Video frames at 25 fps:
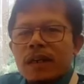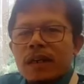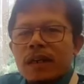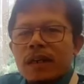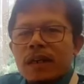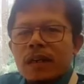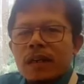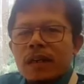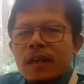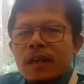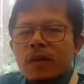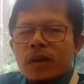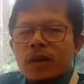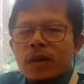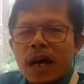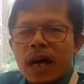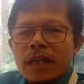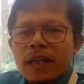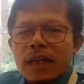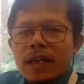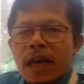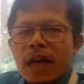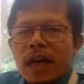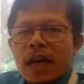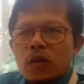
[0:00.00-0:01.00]

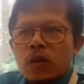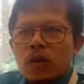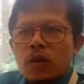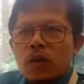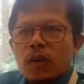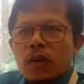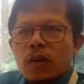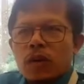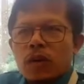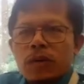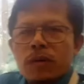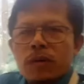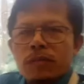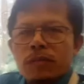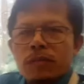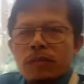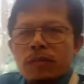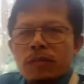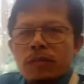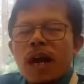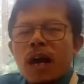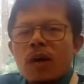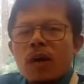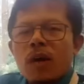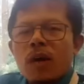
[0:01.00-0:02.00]
mengurangi atau
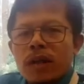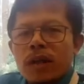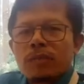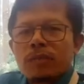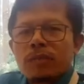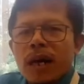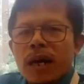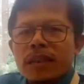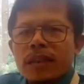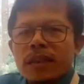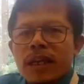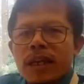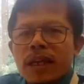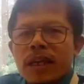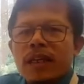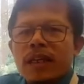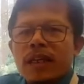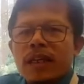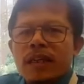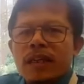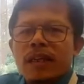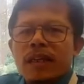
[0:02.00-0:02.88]
melawan bakteri